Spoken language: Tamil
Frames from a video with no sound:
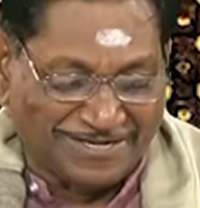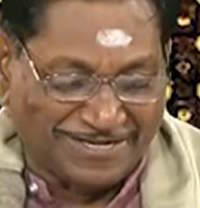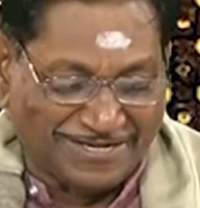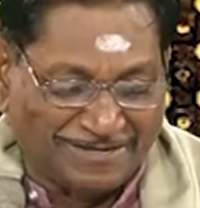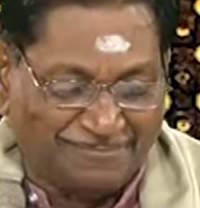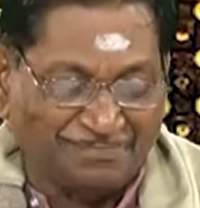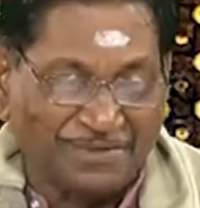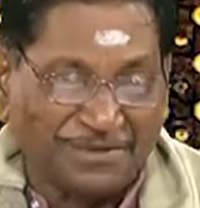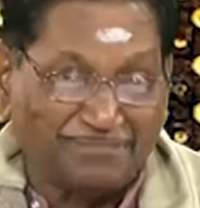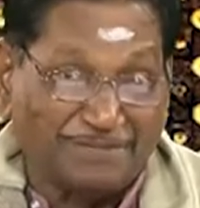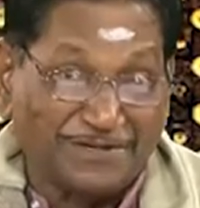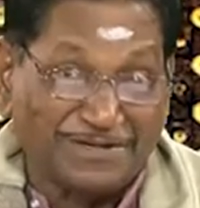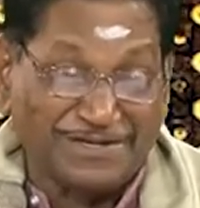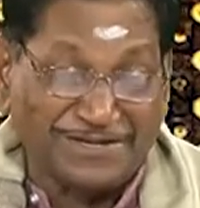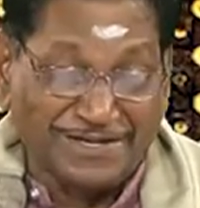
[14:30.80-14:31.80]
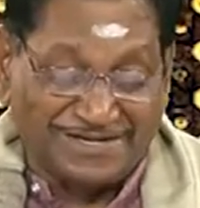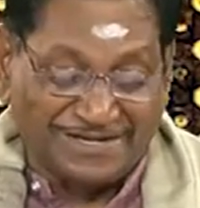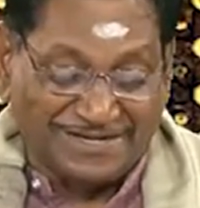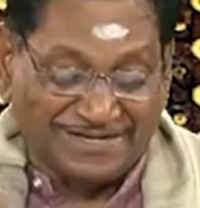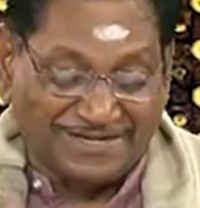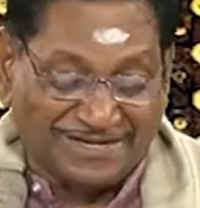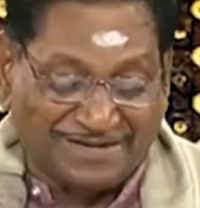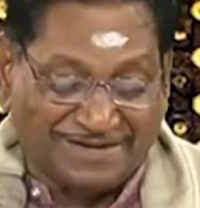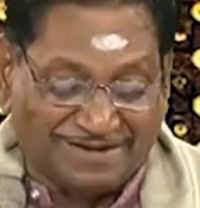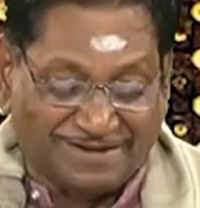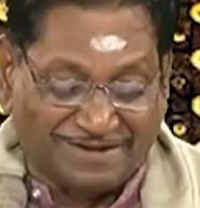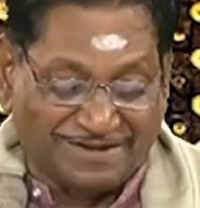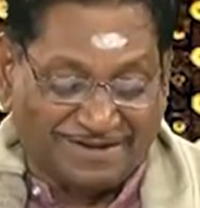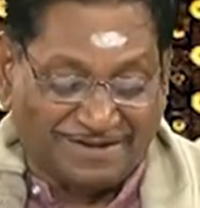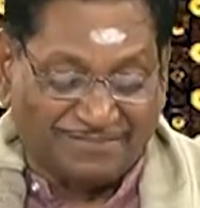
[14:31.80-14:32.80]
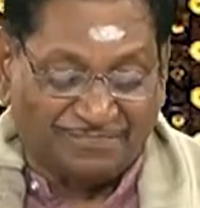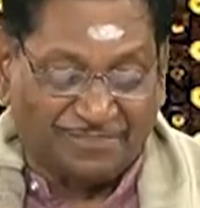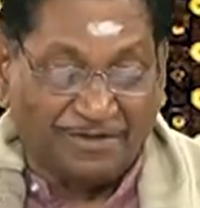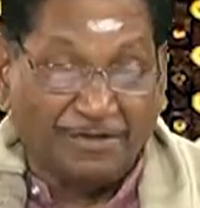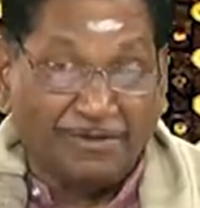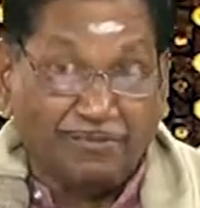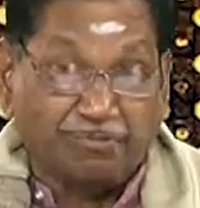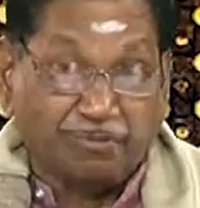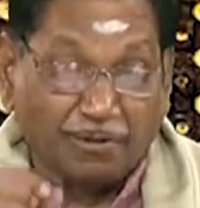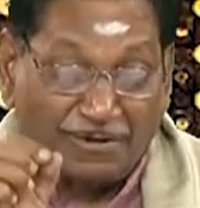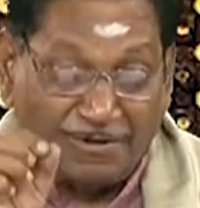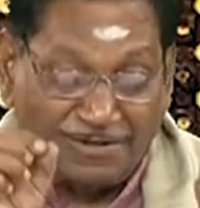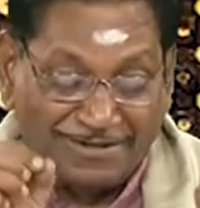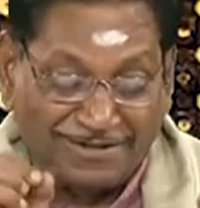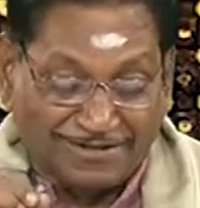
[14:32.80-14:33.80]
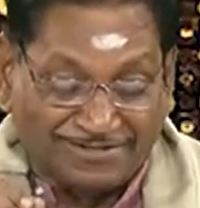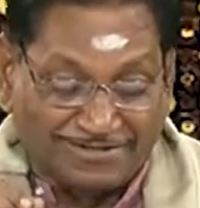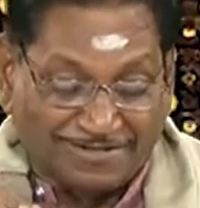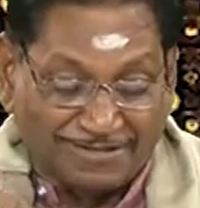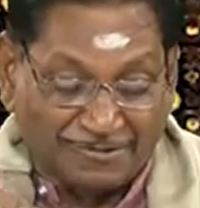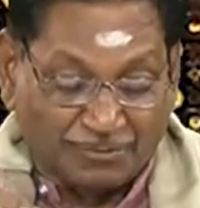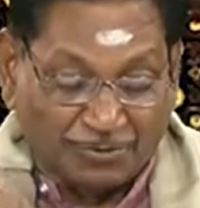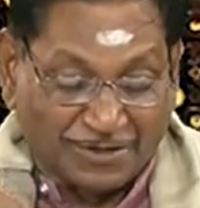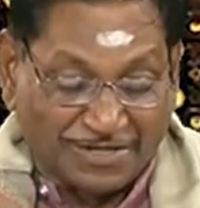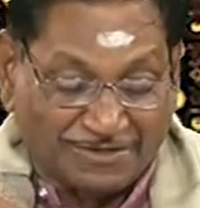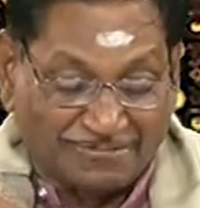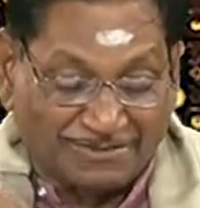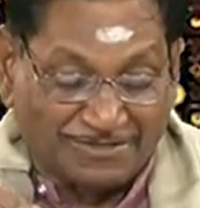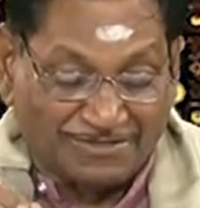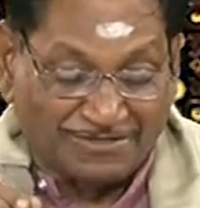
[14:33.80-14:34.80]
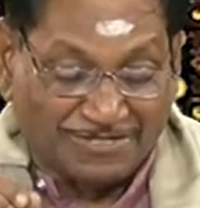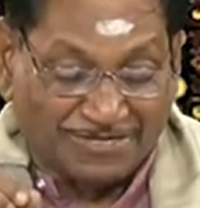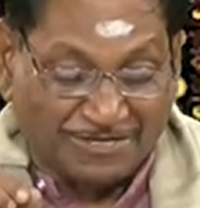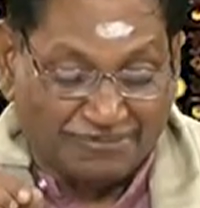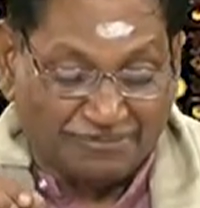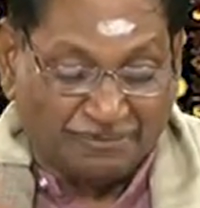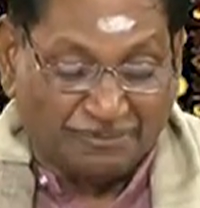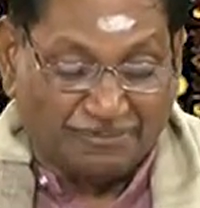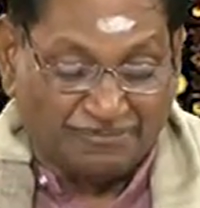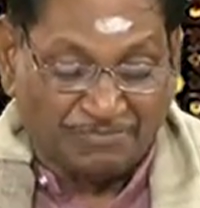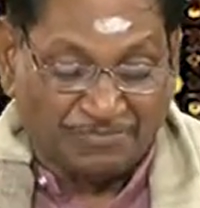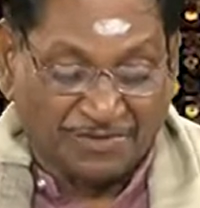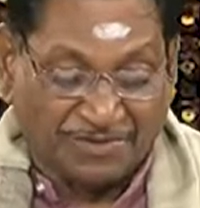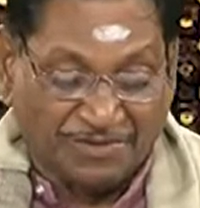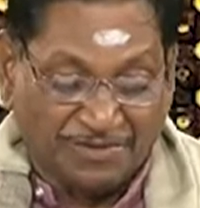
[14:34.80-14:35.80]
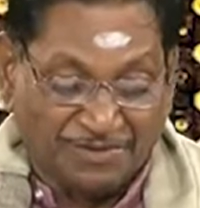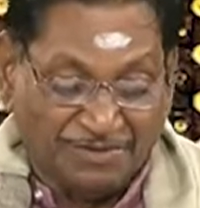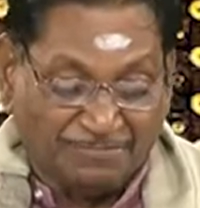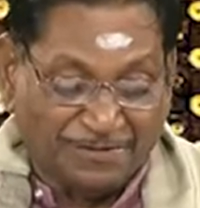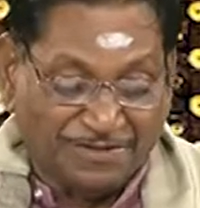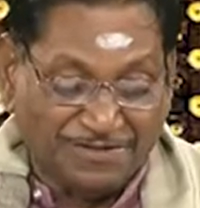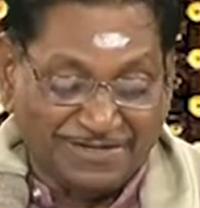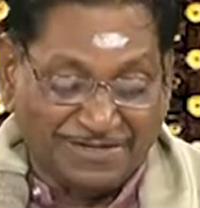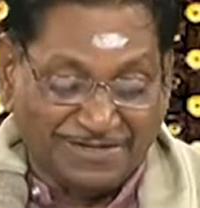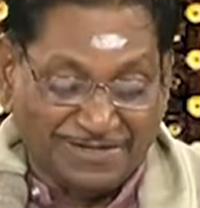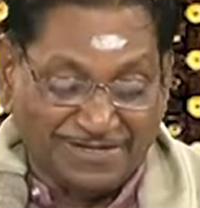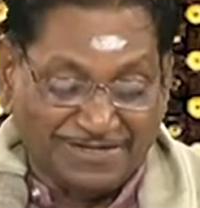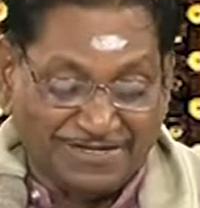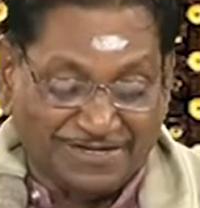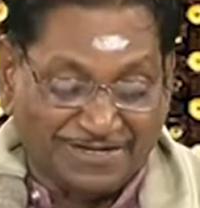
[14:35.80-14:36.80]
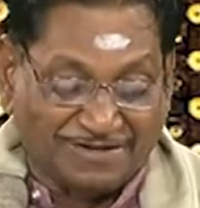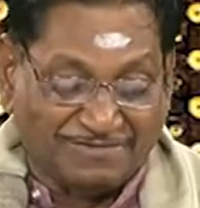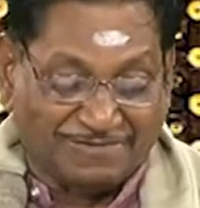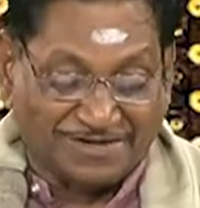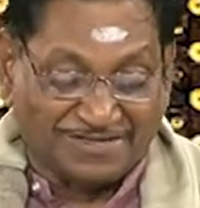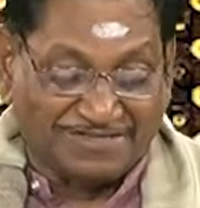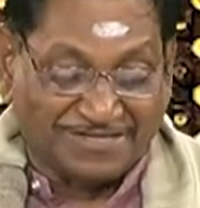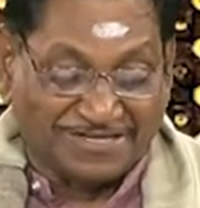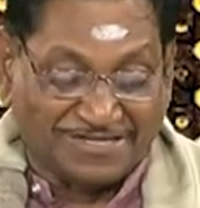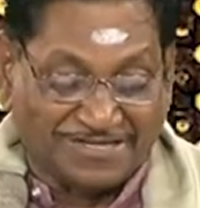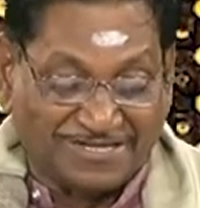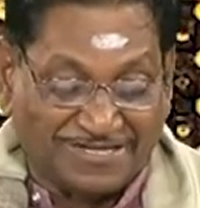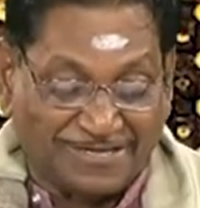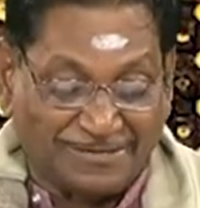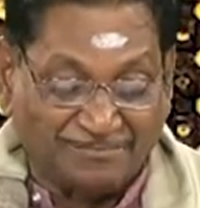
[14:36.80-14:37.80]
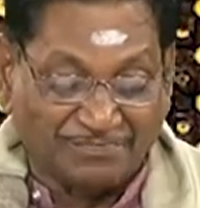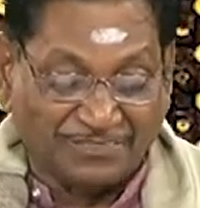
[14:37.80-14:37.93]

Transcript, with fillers: பிங்கலை பிங்கலை என்றால் பொன்னிறத்தை உடையவள் என்று பொருள் பிங்கலை என்ற வார்த்தைக்கு